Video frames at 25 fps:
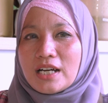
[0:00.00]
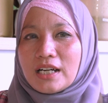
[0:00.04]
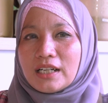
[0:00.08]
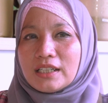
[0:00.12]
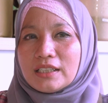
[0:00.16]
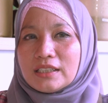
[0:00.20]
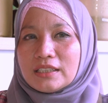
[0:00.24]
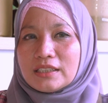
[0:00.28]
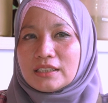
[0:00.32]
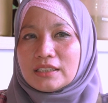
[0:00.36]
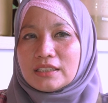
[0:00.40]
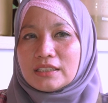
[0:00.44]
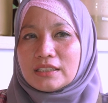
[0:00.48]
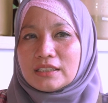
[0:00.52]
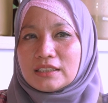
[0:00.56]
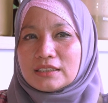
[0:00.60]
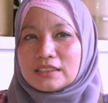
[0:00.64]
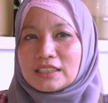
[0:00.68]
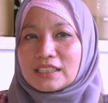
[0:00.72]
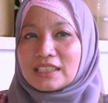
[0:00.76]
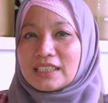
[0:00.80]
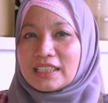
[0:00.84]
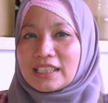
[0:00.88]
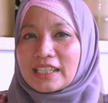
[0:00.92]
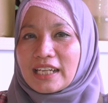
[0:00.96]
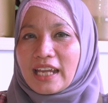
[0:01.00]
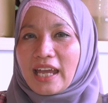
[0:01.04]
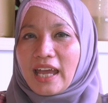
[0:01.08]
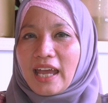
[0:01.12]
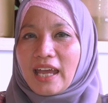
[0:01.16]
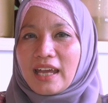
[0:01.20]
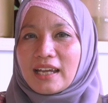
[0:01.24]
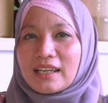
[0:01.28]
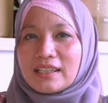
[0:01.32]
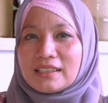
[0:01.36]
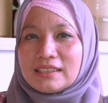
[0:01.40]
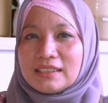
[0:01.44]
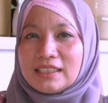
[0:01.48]
uh, seger ya
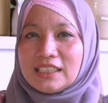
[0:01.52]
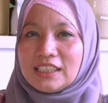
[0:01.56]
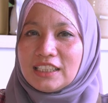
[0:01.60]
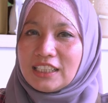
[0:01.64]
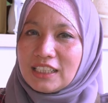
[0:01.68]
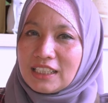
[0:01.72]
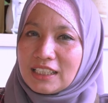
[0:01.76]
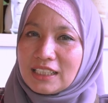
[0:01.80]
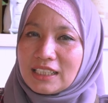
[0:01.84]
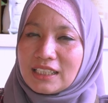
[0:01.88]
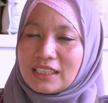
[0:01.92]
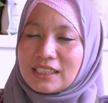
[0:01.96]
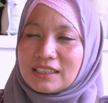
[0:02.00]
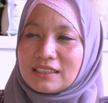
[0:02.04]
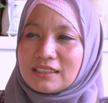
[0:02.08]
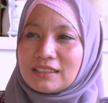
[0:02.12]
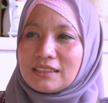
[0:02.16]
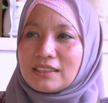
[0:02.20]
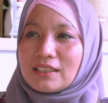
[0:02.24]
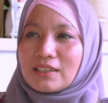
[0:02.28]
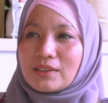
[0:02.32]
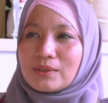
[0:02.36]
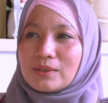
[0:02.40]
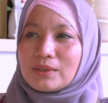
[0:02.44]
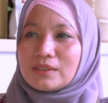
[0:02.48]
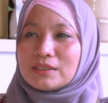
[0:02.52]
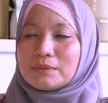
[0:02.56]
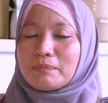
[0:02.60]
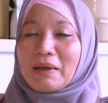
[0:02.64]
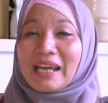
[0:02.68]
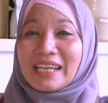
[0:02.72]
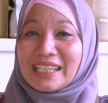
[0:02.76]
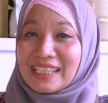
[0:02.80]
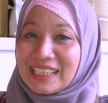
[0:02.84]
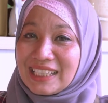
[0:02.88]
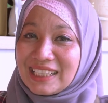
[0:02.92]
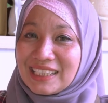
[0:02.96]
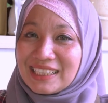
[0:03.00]
dingin terus
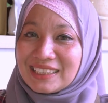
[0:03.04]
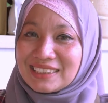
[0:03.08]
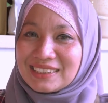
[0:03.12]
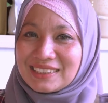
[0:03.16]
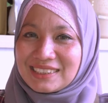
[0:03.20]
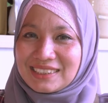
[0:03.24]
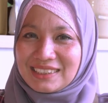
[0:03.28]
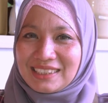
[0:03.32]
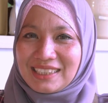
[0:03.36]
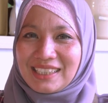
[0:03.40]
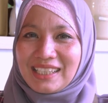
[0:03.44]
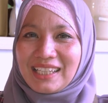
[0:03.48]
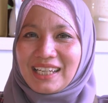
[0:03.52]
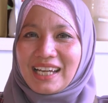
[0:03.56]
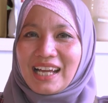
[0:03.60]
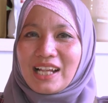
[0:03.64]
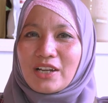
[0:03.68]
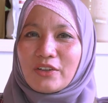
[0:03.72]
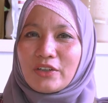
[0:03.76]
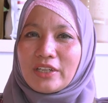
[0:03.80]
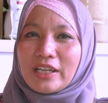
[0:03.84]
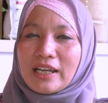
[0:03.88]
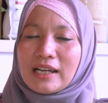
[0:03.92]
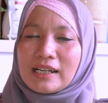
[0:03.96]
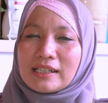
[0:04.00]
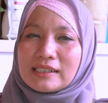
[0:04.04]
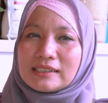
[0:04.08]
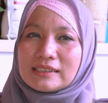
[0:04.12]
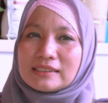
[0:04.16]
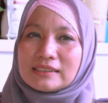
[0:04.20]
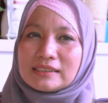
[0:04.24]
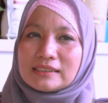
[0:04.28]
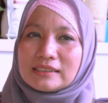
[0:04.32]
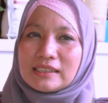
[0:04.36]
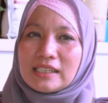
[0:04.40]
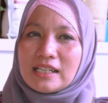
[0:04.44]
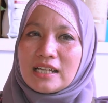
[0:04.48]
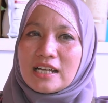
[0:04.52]
manis nah kalau yang
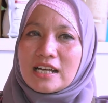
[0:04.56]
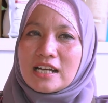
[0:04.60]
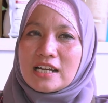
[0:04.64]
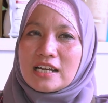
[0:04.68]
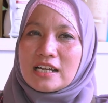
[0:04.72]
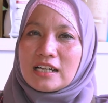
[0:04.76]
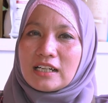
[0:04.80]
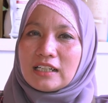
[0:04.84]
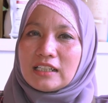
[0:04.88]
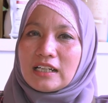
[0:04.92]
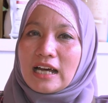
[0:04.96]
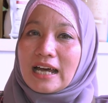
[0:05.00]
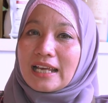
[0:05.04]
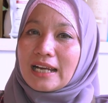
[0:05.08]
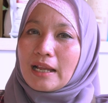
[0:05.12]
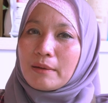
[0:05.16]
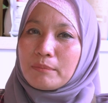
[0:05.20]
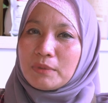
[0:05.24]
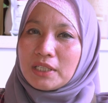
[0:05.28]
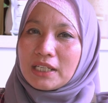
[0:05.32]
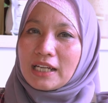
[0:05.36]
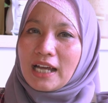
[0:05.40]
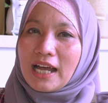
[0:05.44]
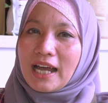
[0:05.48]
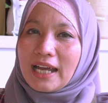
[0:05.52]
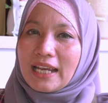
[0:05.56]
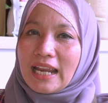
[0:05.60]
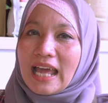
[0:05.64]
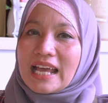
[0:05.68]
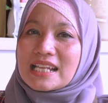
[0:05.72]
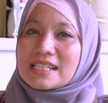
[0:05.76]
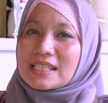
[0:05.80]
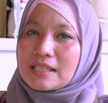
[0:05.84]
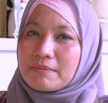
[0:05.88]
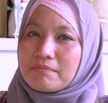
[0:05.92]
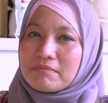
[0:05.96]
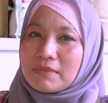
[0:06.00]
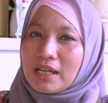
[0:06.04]
uh, arabica kan
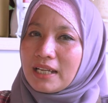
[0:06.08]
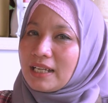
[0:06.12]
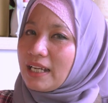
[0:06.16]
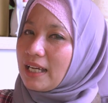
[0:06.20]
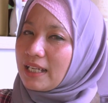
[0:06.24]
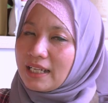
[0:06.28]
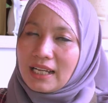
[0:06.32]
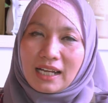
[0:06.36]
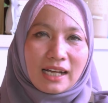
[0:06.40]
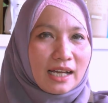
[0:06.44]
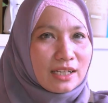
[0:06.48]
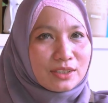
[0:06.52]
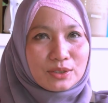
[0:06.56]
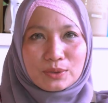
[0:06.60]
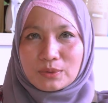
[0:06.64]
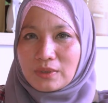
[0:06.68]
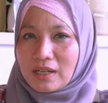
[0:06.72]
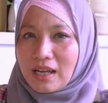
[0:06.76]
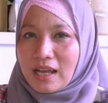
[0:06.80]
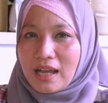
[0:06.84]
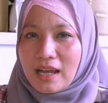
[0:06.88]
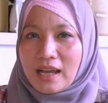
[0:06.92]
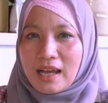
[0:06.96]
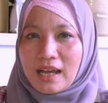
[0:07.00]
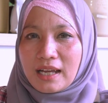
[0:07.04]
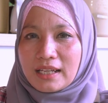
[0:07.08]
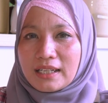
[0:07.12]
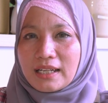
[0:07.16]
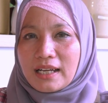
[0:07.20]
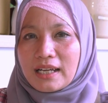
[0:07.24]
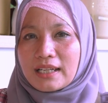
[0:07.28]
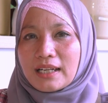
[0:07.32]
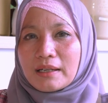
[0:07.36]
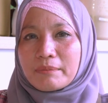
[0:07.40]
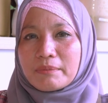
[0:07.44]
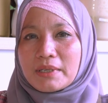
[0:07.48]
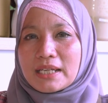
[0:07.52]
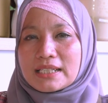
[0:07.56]
asem anak-anak nggak suka
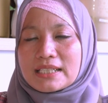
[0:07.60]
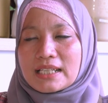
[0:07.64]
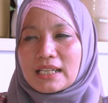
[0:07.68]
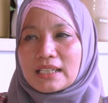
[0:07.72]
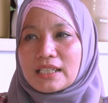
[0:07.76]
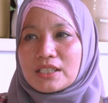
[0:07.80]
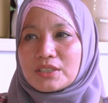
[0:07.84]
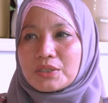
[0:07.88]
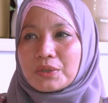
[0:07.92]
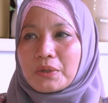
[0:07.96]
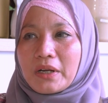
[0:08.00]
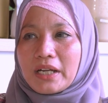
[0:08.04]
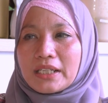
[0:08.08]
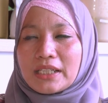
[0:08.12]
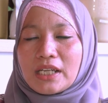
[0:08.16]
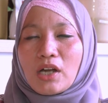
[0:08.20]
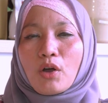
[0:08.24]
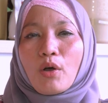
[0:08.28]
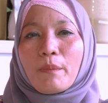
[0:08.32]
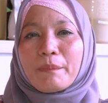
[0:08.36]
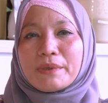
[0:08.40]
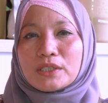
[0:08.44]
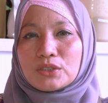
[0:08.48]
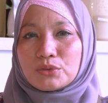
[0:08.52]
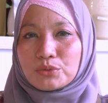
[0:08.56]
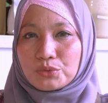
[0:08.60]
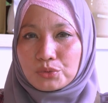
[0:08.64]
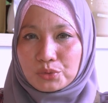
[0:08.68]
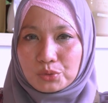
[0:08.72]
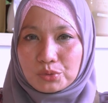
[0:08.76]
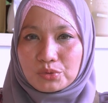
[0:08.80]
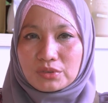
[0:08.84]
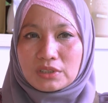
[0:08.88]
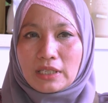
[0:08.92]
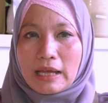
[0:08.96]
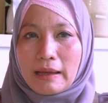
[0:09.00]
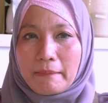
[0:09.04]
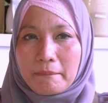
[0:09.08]
anak-anak biasanya sukanya kopi
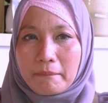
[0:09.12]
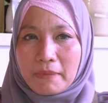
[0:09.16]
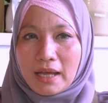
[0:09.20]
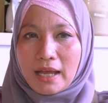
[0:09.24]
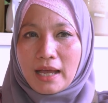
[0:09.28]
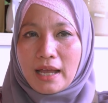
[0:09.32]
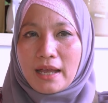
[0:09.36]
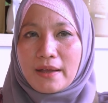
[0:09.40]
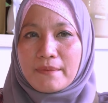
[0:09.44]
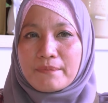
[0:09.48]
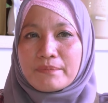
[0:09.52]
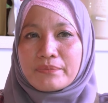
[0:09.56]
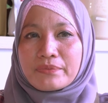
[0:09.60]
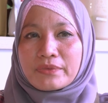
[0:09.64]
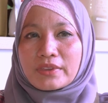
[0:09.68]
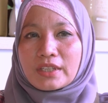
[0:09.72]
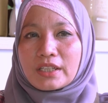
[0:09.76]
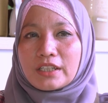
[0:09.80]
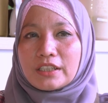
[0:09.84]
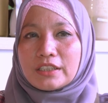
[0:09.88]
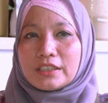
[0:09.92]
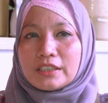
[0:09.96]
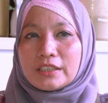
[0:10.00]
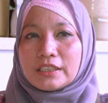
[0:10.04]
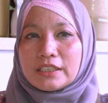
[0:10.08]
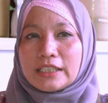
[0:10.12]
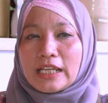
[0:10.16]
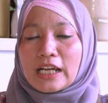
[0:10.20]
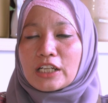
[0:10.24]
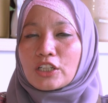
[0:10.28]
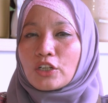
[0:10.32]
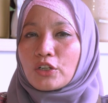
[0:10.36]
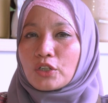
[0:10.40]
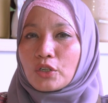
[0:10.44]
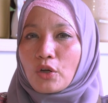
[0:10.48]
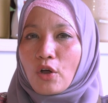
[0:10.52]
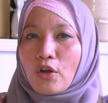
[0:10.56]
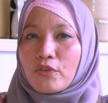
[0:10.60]
susu sama uh, yang
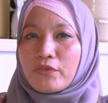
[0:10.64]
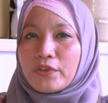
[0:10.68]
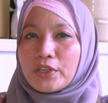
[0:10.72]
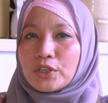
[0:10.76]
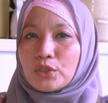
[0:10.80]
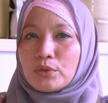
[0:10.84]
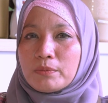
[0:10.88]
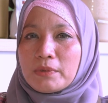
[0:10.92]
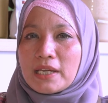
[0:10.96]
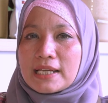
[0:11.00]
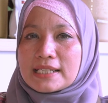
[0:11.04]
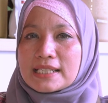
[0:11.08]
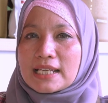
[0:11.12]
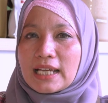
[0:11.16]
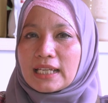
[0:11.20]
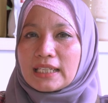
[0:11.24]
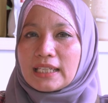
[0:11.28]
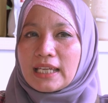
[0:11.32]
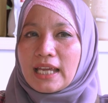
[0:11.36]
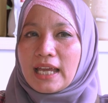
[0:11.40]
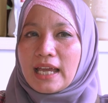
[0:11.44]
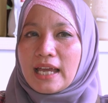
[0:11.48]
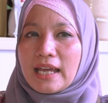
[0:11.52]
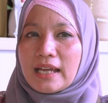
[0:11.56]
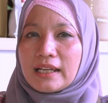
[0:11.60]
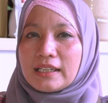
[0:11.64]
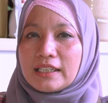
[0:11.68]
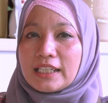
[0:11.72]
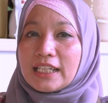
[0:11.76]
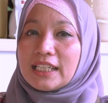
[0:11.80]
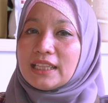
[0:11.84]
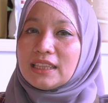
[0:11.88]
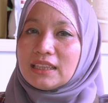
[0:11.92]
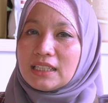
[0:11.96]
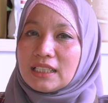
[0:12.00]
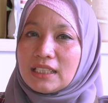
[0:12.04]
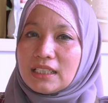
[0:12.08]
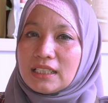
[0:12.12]
non coffee itu biasanya
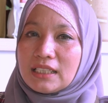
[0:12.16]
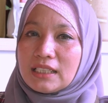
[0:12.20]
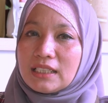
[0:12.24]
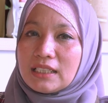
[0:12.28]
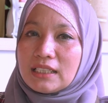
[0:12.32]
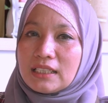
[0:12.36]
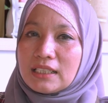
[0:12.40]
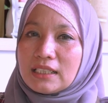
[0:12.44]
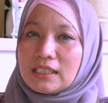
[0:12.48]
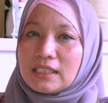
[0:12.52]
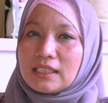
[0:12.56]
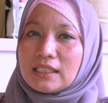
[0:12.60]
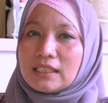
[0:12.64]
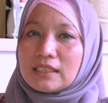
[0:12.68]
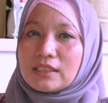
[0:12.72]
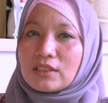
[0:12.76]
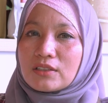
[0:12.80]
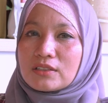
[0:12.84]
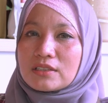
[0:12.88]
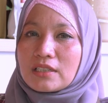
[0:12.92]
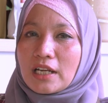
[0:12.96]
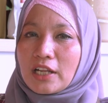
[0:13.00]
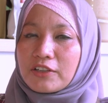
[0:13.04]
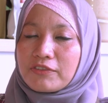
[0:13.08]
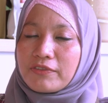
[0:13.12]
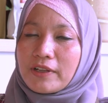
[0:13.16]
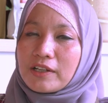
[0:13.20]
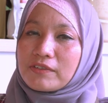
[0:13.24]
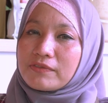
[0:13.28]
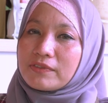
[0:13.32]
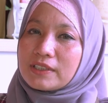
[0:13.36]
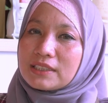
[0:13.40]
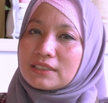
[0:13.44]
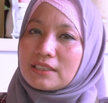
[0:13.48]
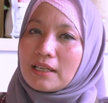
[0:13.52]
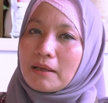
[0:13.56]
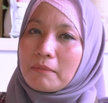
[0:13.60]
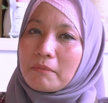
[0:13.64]
green tea terus red
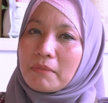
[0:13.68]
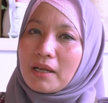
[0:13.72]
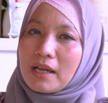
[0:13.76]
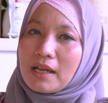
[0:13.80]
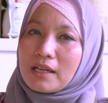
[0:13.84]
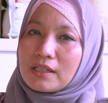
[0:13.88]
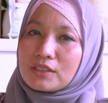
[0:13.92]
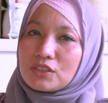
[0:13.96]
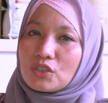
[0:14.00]
velvet sama